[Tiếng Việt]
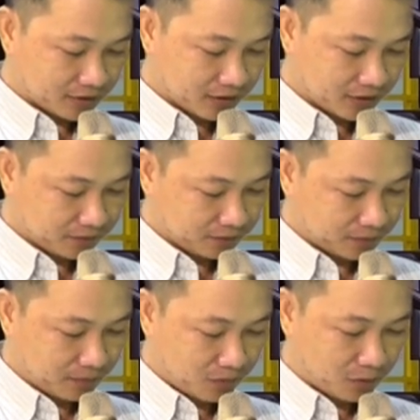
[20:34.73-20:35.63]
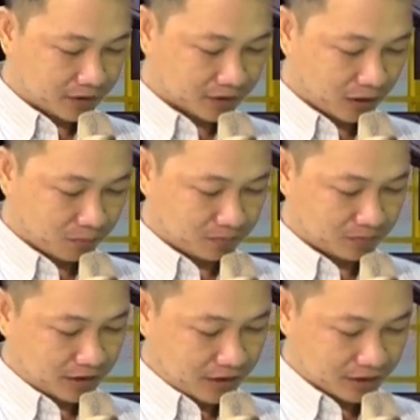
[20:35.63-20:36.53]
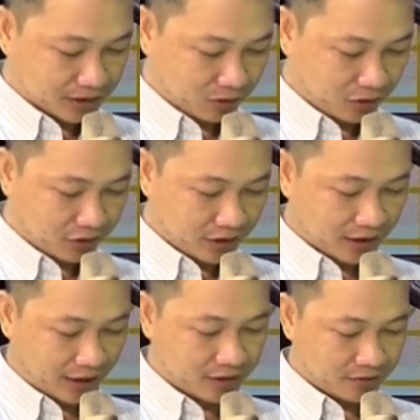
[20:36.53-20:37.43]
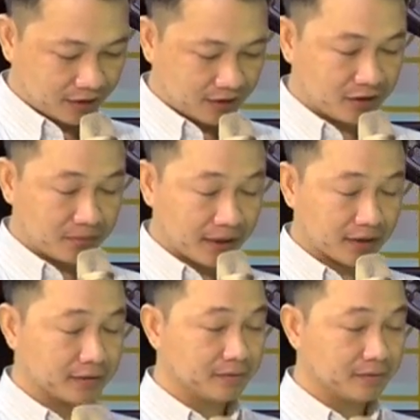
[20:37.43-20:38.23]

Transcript: tức pháp môn Thiền Tông. Sao có chuyện lạ như vậy thưa bác?